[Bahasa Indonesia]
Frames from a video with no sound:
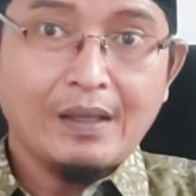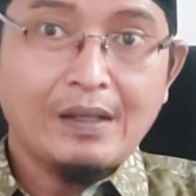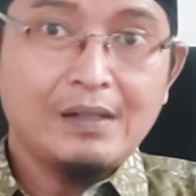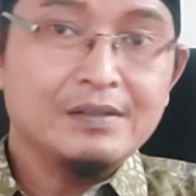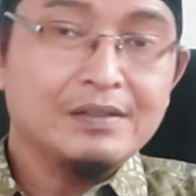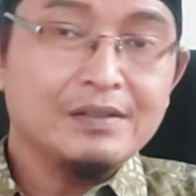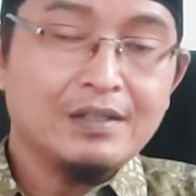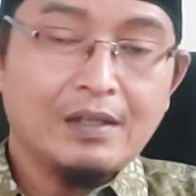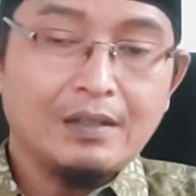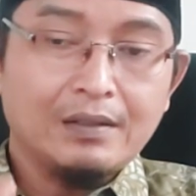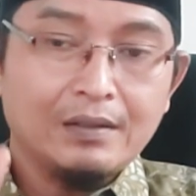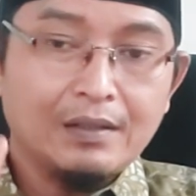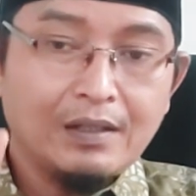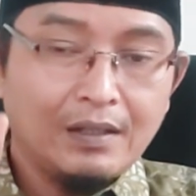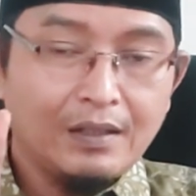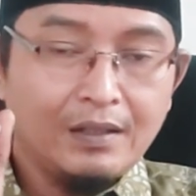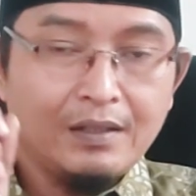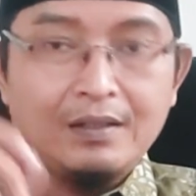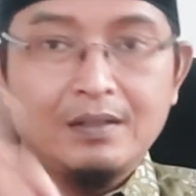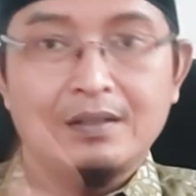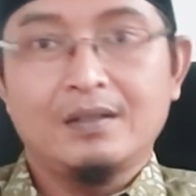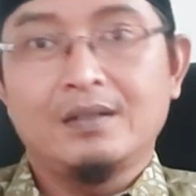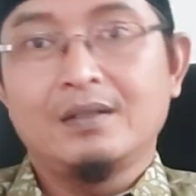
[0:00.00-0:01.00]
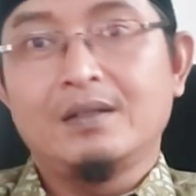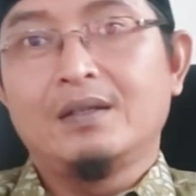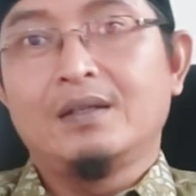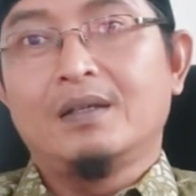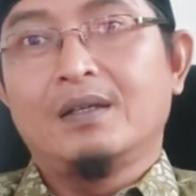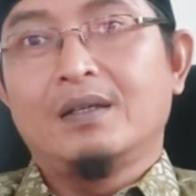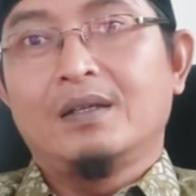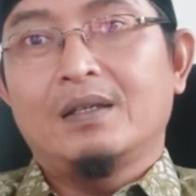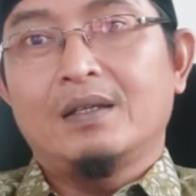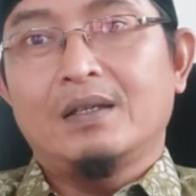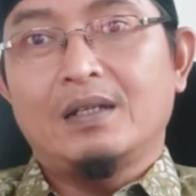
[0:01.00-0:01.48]
insya Allah
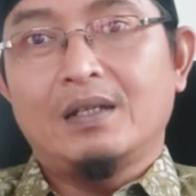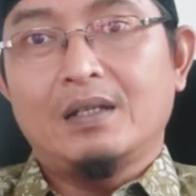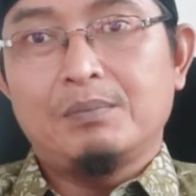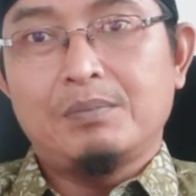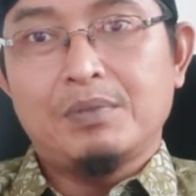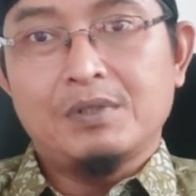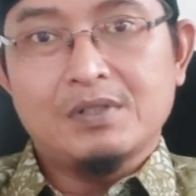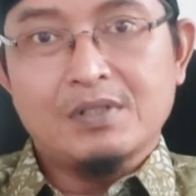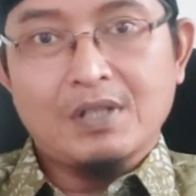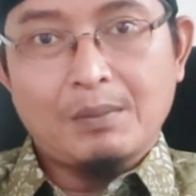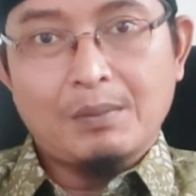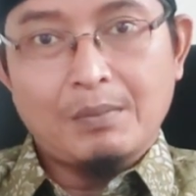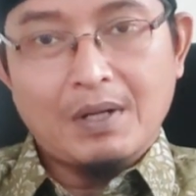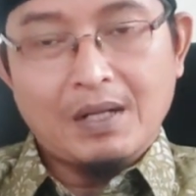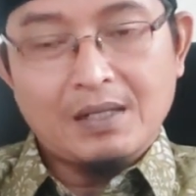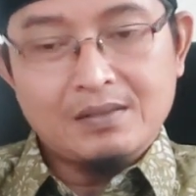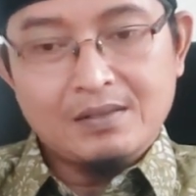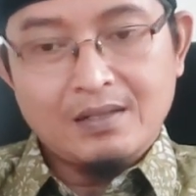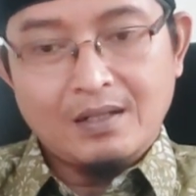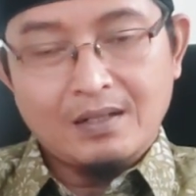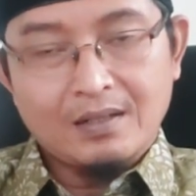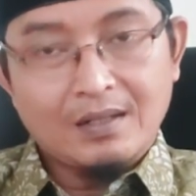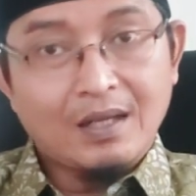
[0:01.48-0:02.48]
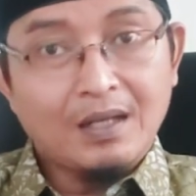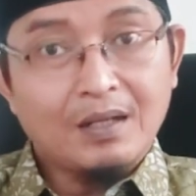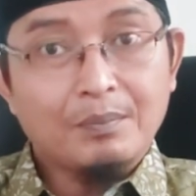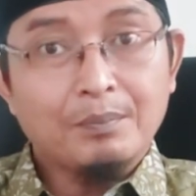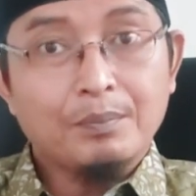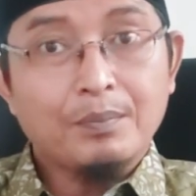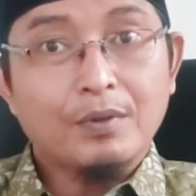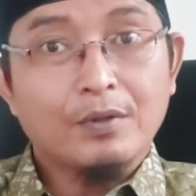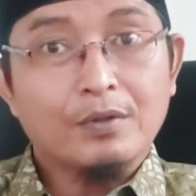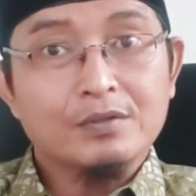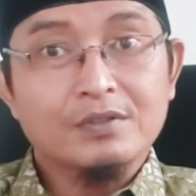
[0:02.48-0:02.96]
ini bisa
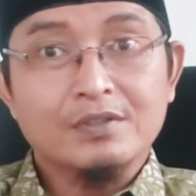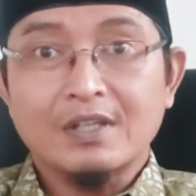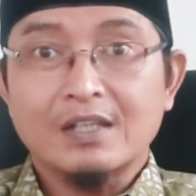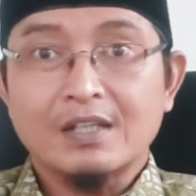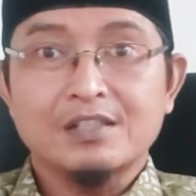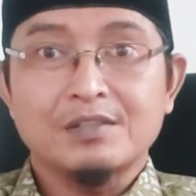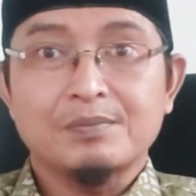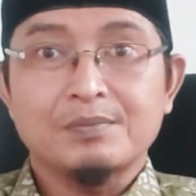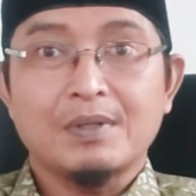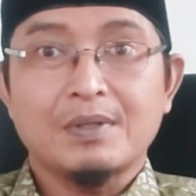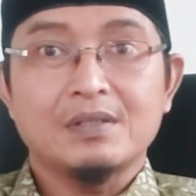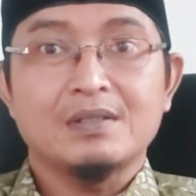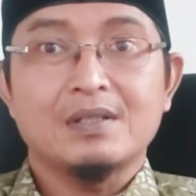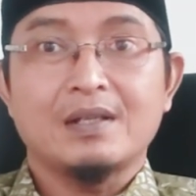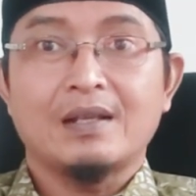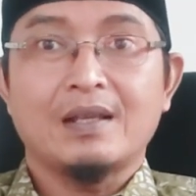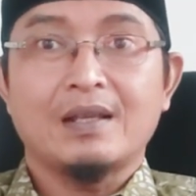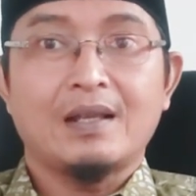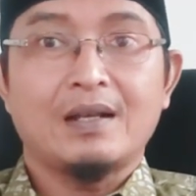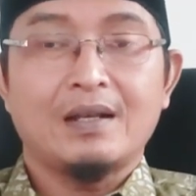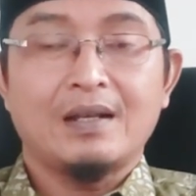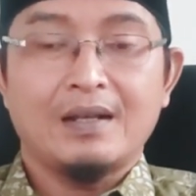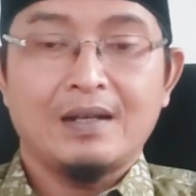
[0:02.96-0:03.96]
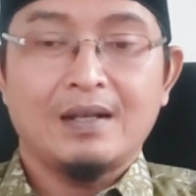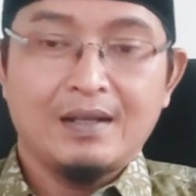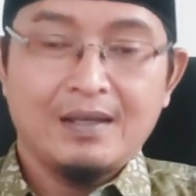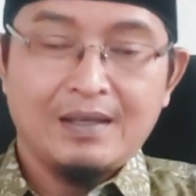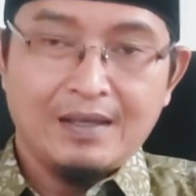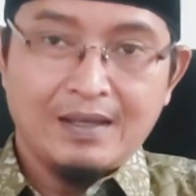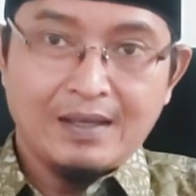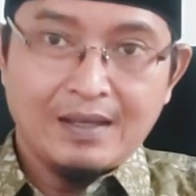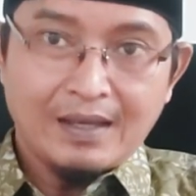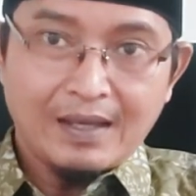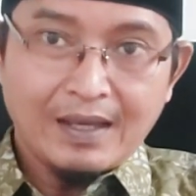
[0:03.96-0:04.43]
melancarkan proses perceraian
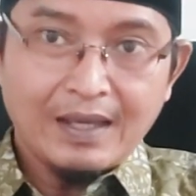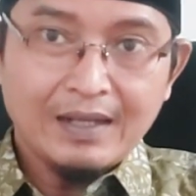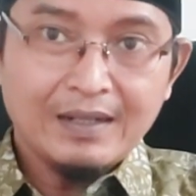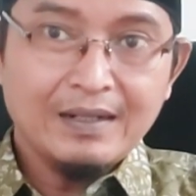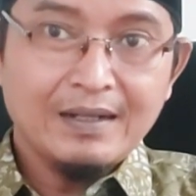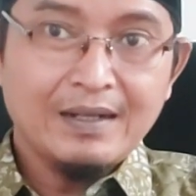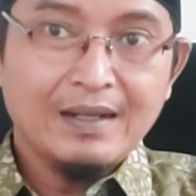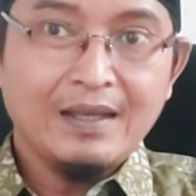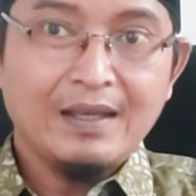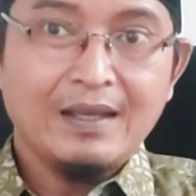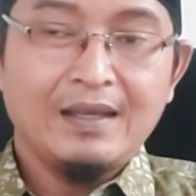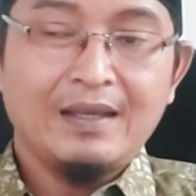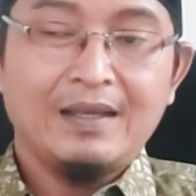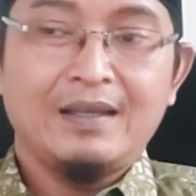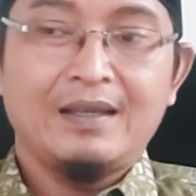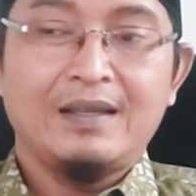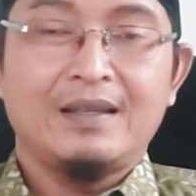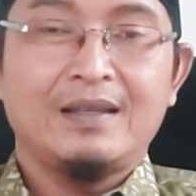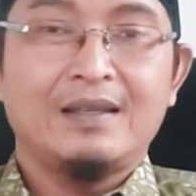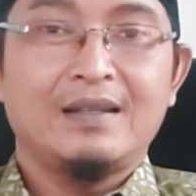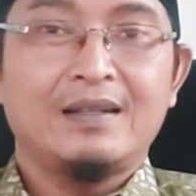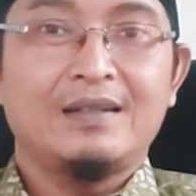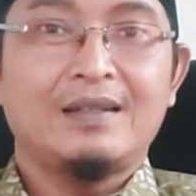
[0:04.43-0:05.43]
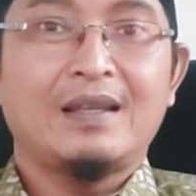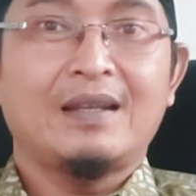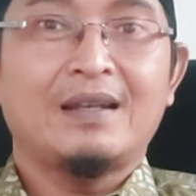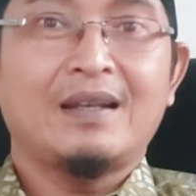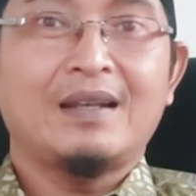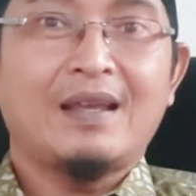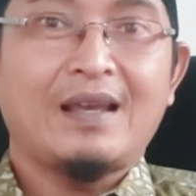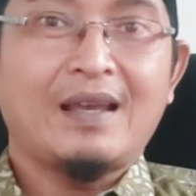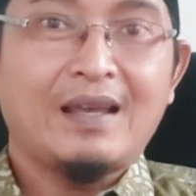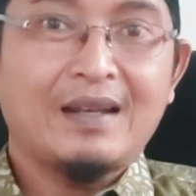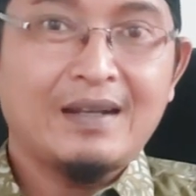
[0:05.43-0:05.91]
Anda
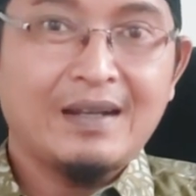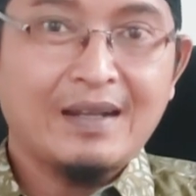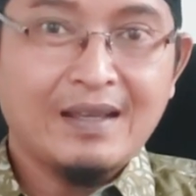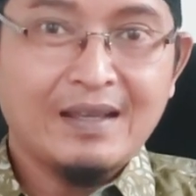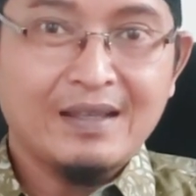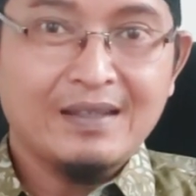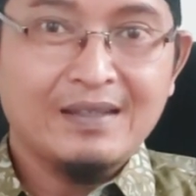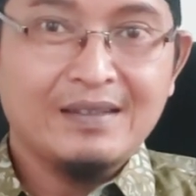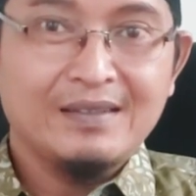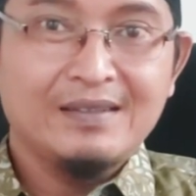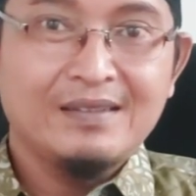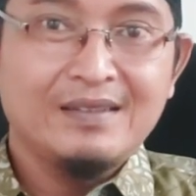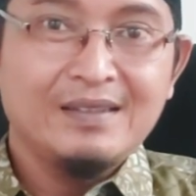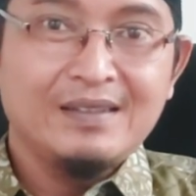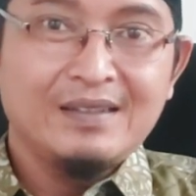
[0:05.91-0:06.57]
dan anak